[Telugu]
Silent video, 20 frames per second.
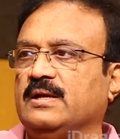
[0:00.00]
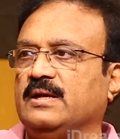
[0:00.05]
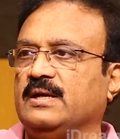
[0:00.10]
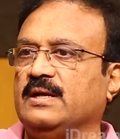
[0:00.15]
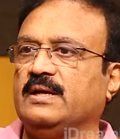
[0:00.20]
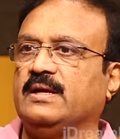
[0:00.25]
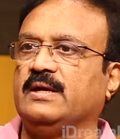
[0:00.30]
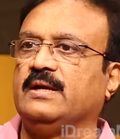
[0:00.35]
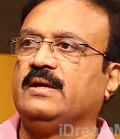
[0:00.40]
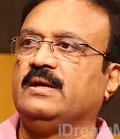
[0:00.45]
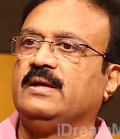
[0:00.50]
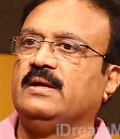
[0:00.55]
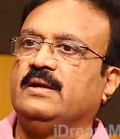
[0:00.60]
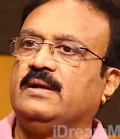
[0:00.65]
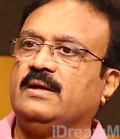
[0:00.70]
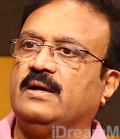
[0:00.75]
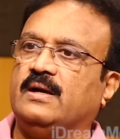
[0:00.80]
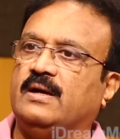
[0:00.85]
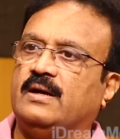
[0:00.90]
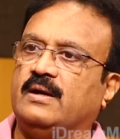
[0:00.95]
ఏంటంటే
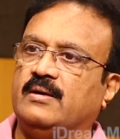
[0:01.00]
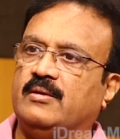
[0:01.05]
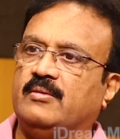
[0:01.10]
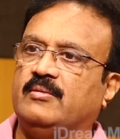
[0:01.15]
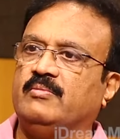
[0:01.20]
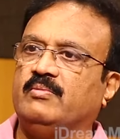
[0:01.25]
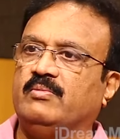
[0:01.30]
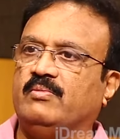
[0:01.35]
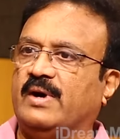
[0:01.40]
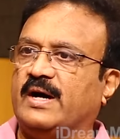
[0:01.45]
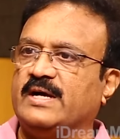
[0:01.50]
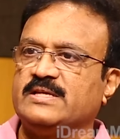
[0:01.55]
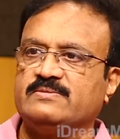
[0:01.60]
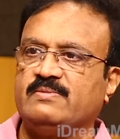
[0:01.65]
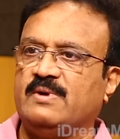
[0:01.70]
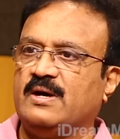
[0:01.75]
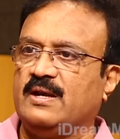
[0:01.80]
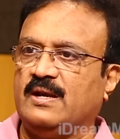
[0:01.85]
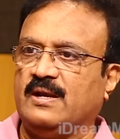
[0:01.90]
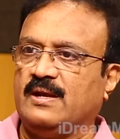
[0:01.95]

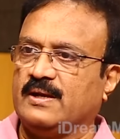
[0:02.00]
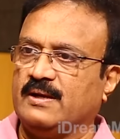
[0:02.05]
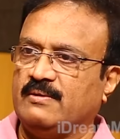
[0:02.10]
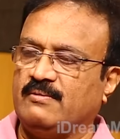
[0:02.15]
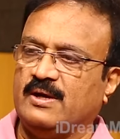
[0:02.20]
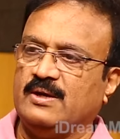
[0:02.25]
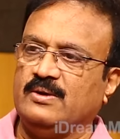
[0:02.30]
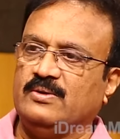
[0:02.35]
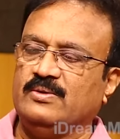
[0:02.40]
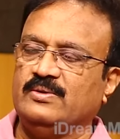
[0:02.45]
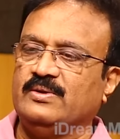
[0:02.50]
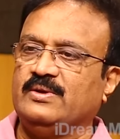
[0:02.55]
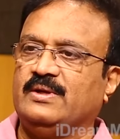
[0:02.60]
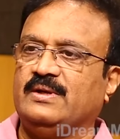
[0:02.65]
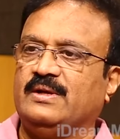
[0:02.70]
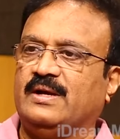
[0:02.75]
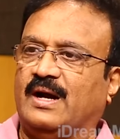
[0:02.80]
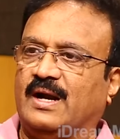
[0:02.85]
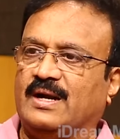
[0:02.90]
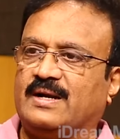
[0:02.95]
బాస్బాల్ లాగా వాళ్ళు
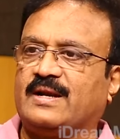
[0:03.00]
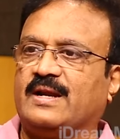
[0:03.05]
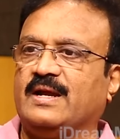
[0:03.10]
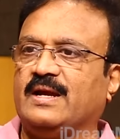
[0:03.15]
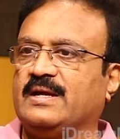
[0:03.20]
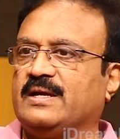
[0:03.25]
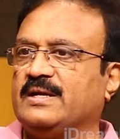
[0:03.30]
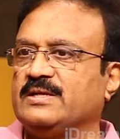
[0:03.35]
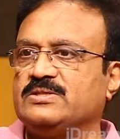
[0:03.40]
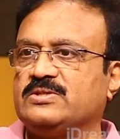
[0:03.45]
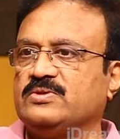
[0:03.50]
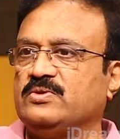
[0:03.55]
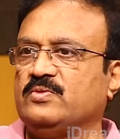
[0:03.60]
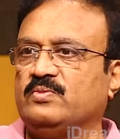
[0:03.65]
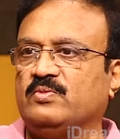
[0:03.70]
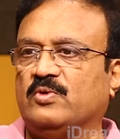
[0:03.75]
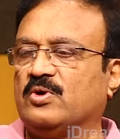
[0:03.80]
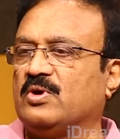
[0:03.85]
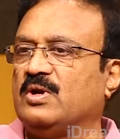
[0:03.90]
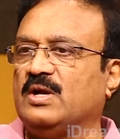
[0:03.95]
అల్ట్రా అగ్రెసివ్
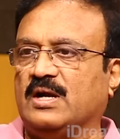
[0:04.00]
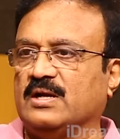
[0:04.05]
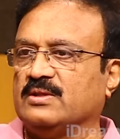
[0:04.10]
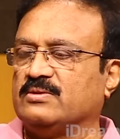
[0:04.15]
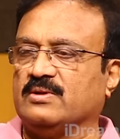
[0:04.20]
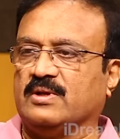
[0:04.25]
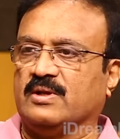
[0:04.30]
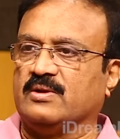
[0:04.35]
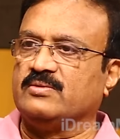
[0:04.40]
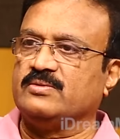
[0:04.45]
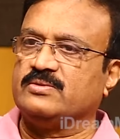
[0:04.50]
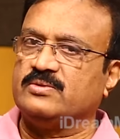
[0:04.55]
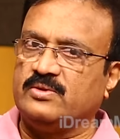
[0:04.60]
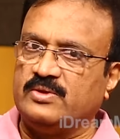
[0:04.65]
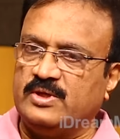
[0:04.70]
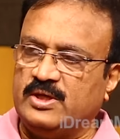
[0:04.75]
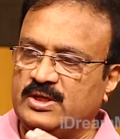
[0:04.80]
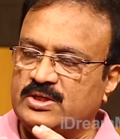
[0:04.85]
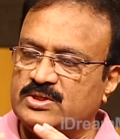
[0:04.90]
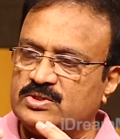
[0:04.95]
మోడ్లో ఆడుతున్నారు సో
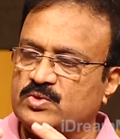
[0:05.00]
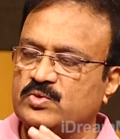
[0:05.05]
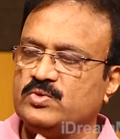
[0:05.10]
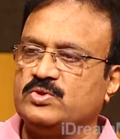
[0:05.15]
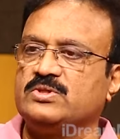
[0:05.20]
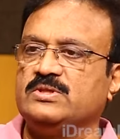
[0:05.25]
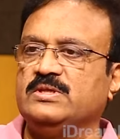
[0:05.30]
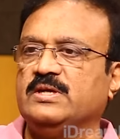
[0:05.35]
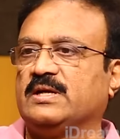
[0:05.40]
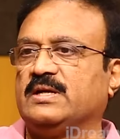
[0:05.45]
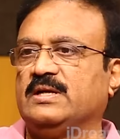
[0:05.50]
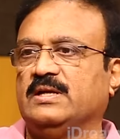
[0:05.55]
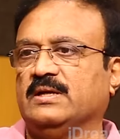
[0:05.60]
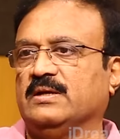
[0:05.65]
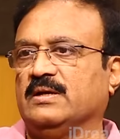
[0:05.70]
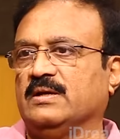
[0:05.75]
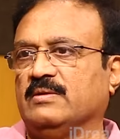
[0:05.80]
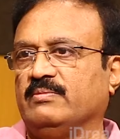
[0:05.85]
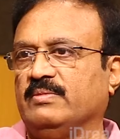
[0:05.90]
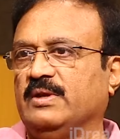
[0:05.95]
హీ సూట్స్ దట్
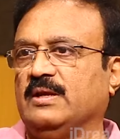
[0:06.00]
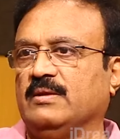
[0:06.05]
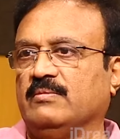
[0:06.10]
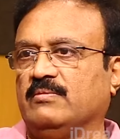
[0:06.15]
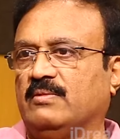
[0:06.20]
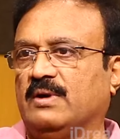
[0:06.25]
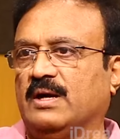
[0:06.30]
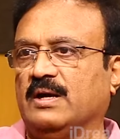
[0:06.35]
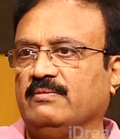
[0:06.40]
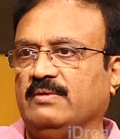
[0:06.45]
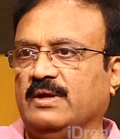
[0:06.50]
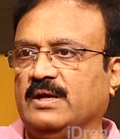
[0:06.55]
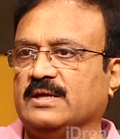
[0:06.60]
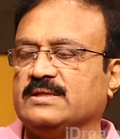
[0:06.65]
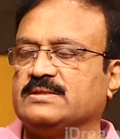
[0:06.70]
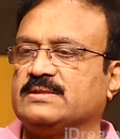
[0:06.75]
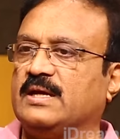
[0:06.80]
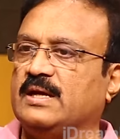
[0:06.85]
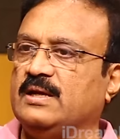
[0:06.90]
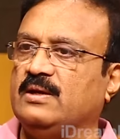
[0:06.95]
బిల్ hmm. వీళ్ళ
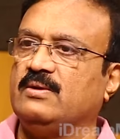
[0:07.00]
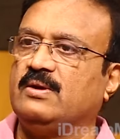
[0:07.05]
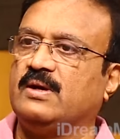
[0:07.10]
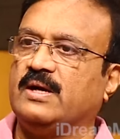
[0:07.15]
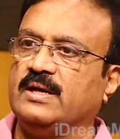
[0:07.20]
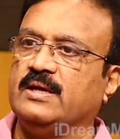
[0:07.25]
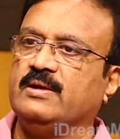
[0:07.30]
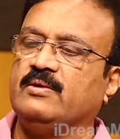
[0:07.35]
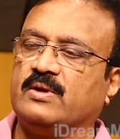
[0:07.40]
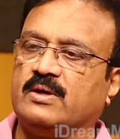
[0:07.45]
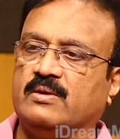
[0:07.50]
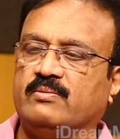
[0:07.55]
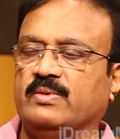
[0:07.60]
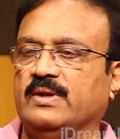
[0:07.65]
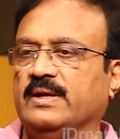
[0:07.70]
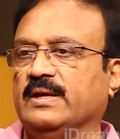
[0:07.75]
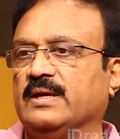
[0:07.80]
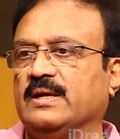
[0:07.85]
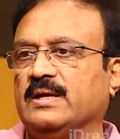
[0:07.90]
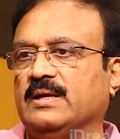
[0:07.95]
స్టైల్లో ఆడే ఒక
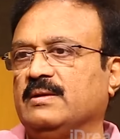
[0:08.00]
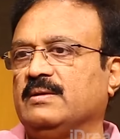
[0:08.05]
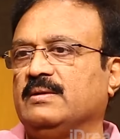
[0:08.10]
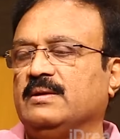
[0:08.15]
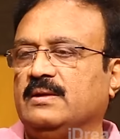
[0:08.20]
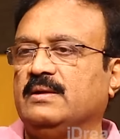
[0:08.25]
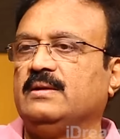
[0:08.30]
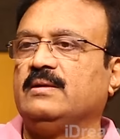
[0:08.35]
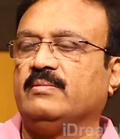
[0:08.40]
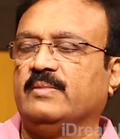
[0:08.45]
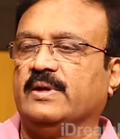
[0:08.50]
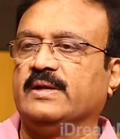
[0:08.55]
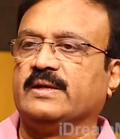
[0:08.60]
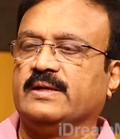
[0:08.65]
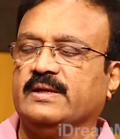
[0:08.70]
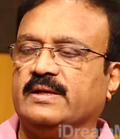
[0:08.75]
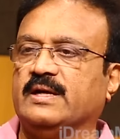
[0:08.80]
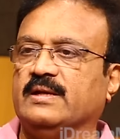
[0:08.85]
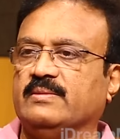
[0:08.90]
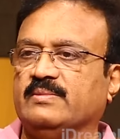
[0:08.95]
ప్లేయర్గా
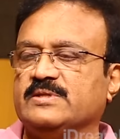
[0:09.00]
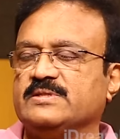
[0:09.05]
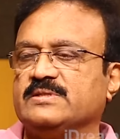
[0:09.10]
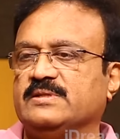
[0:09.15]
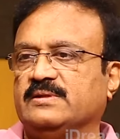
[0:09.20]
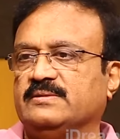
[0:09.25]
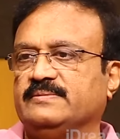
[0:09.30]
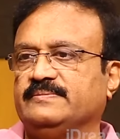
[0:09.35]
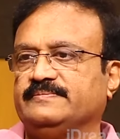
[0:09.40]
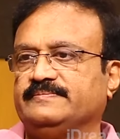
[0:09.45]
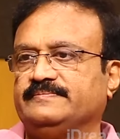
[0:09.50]
మనకి కనిపిస్తున్నాడు